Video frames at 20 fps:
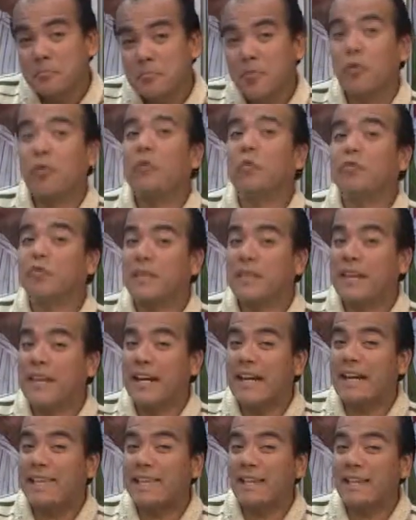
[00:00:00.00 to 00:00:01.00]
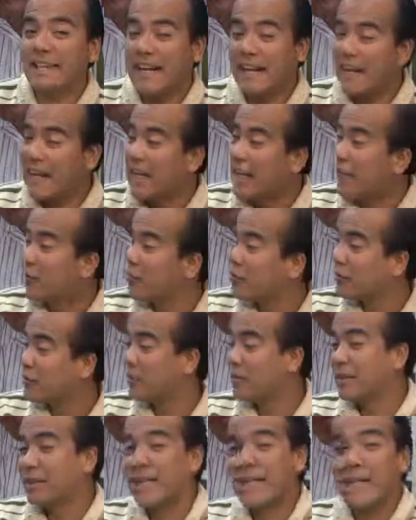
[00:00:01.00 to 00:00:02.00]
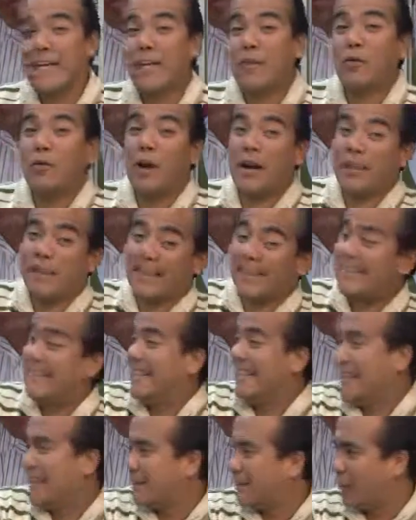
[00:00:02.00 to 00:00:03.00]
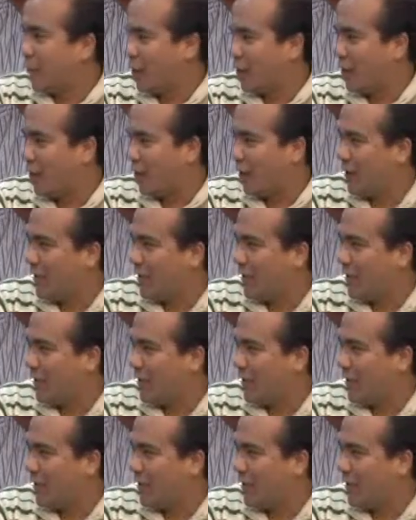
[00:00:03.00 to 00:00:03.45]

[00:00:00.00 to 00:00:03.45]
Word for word: los dos tendrían que estar tranquilitos y guardar silencio, creo